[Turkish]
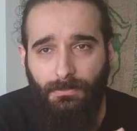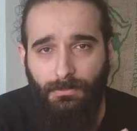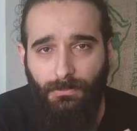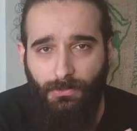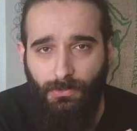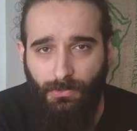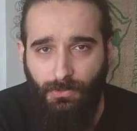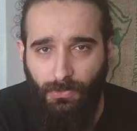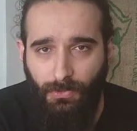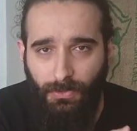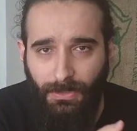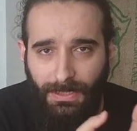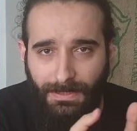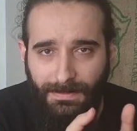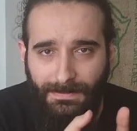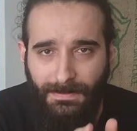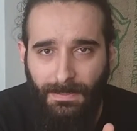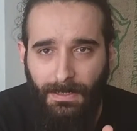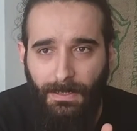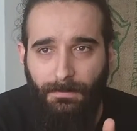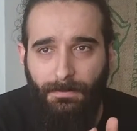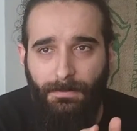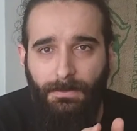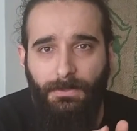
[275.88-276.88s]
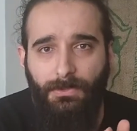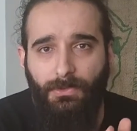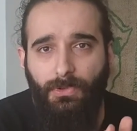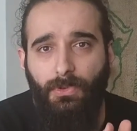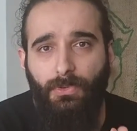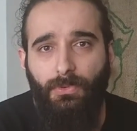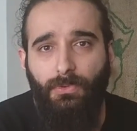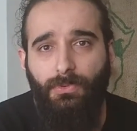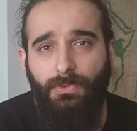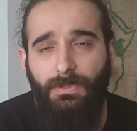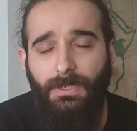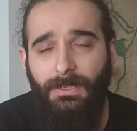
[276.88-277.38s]
süre hesabını
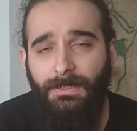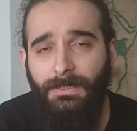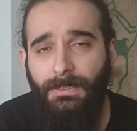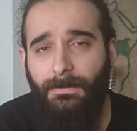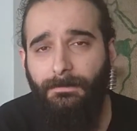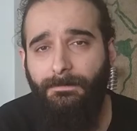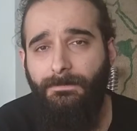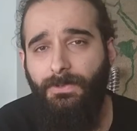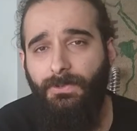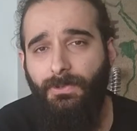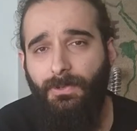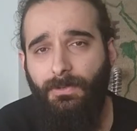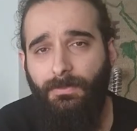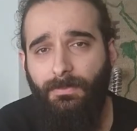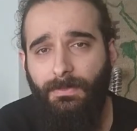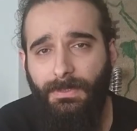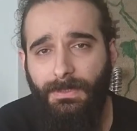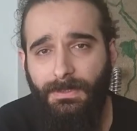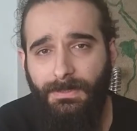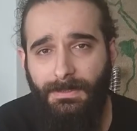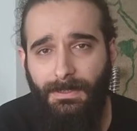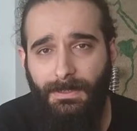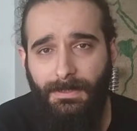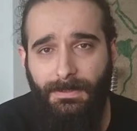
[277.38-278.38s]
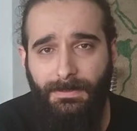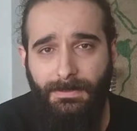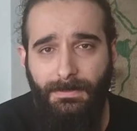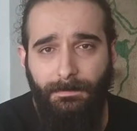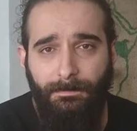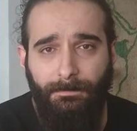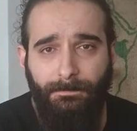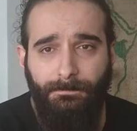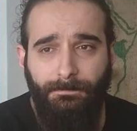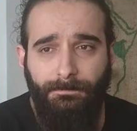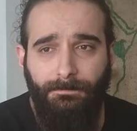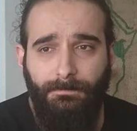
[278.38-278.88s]
çok güzel yapmış olmanız lazım.